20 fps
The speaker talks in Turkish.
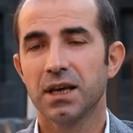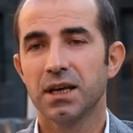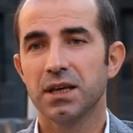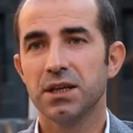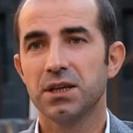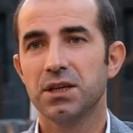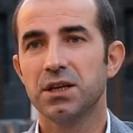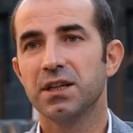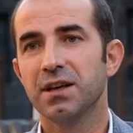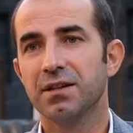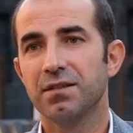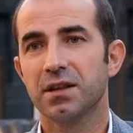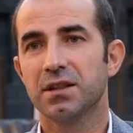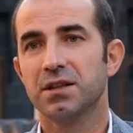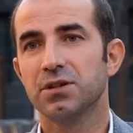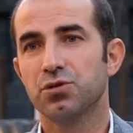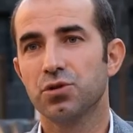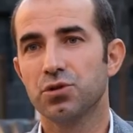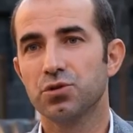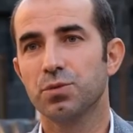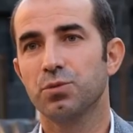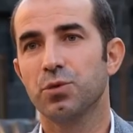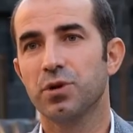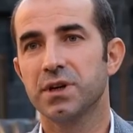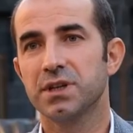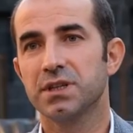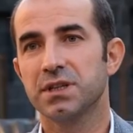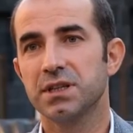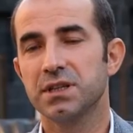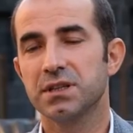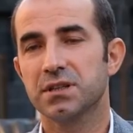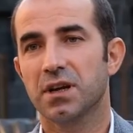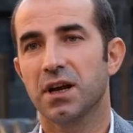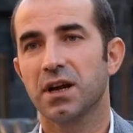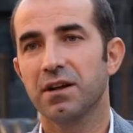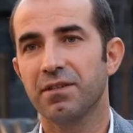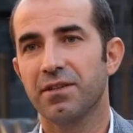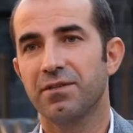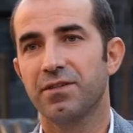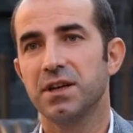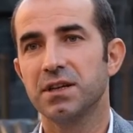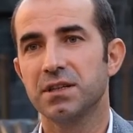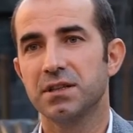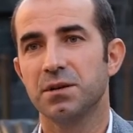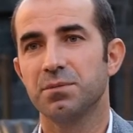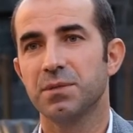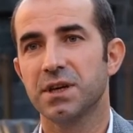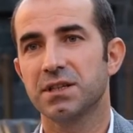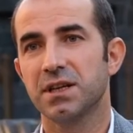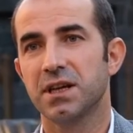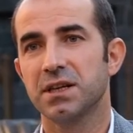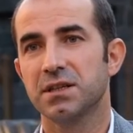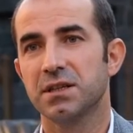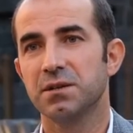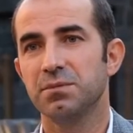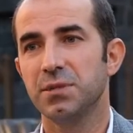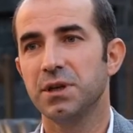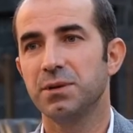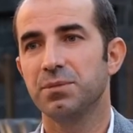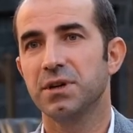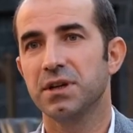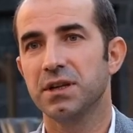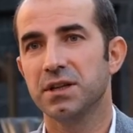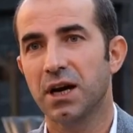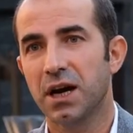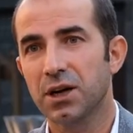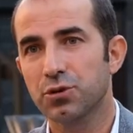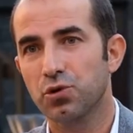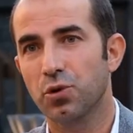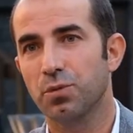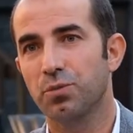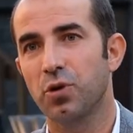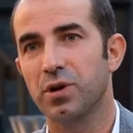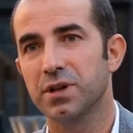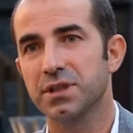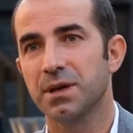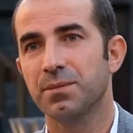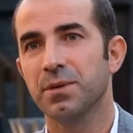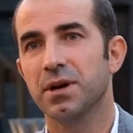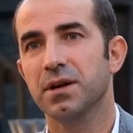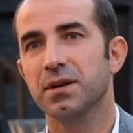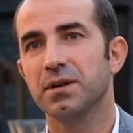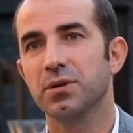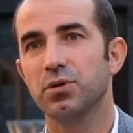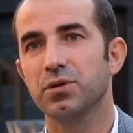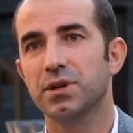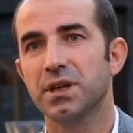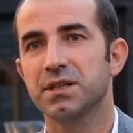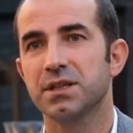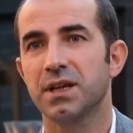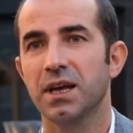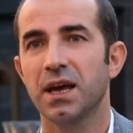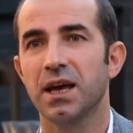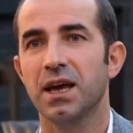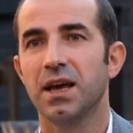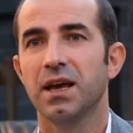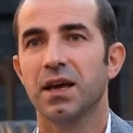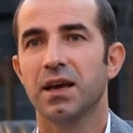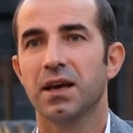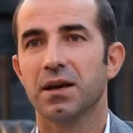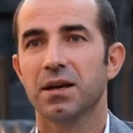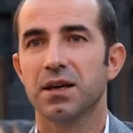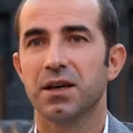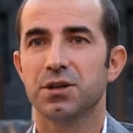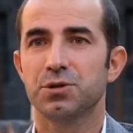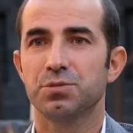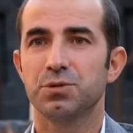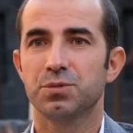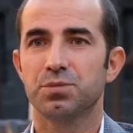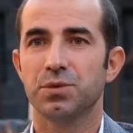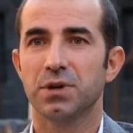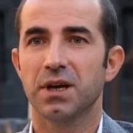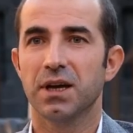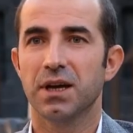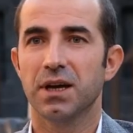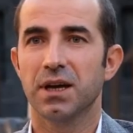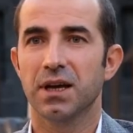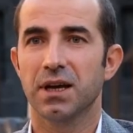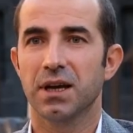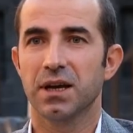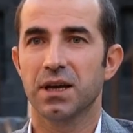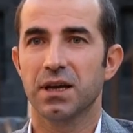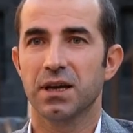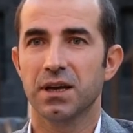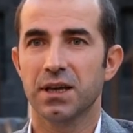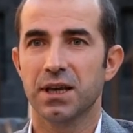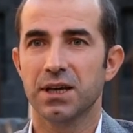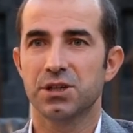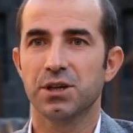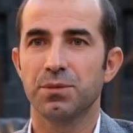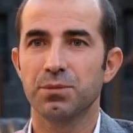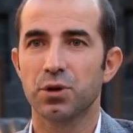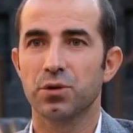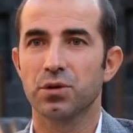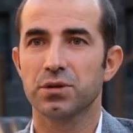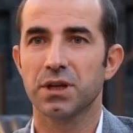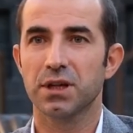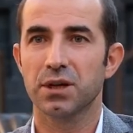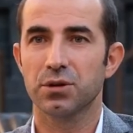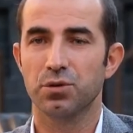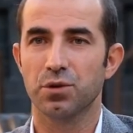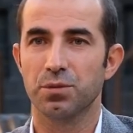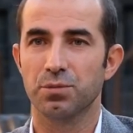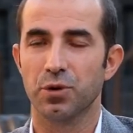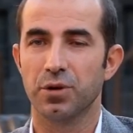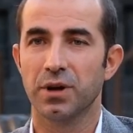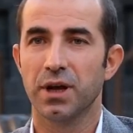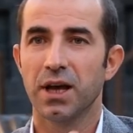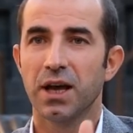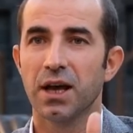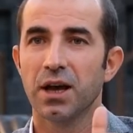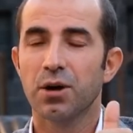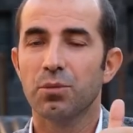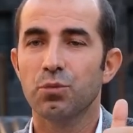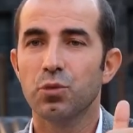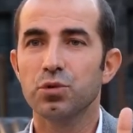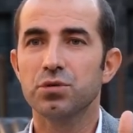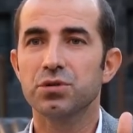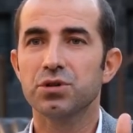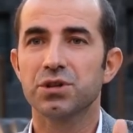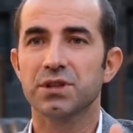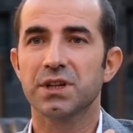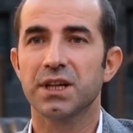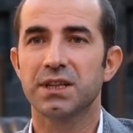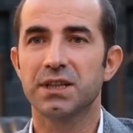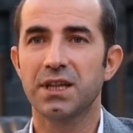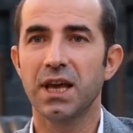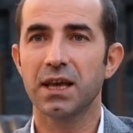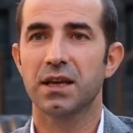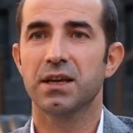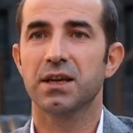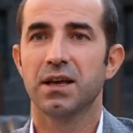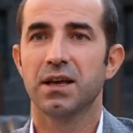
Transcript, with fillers: iki devletli çözüm önerisi İsrail ve Filistin meselesinin birbirini daha çok boğazlamanın ötesine geçmiş e, geçen bir noktada durmuyor. Bunun dışında tek